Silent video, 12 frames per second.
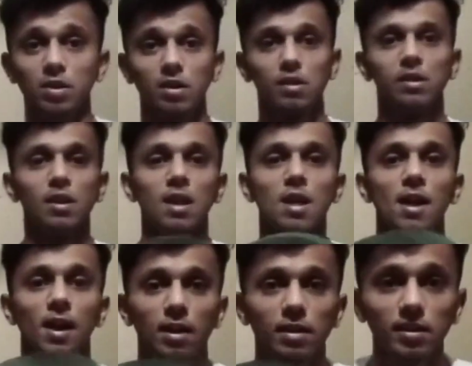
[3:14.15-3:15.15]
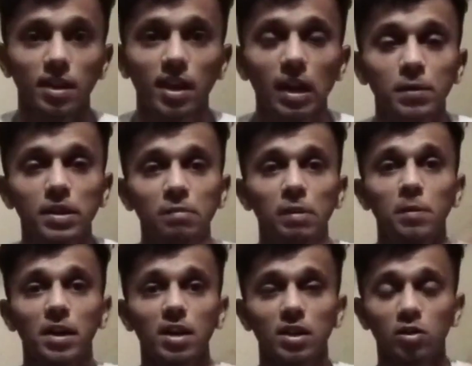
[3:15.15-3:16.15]
नहीं होना ये हेलमेट
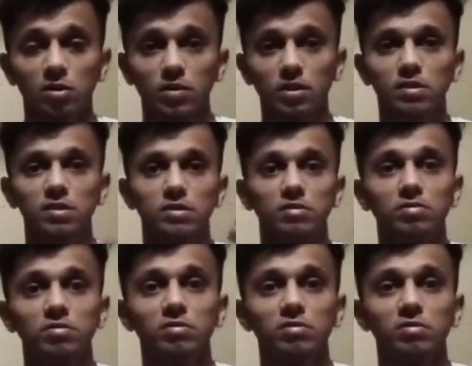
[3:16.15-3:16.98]
हमने पढ़ा था उस वक्त